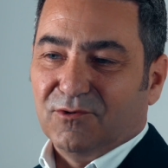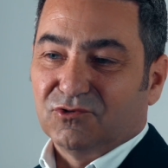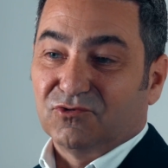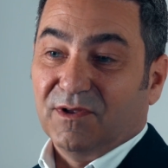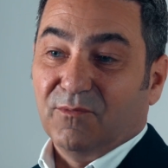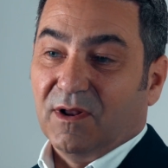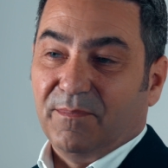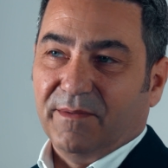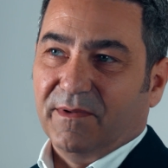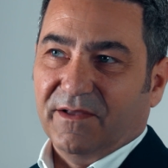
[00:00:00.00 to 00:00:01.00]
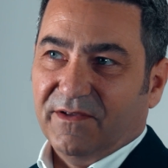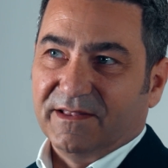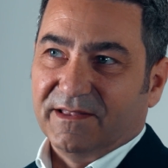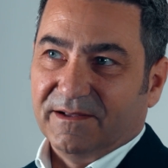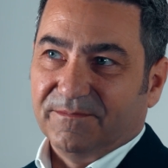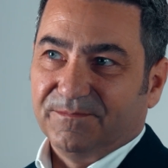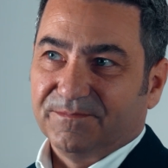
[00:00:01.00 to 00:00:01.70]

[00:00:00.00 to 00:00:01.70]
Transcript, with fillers: costruimmo la prima navetta.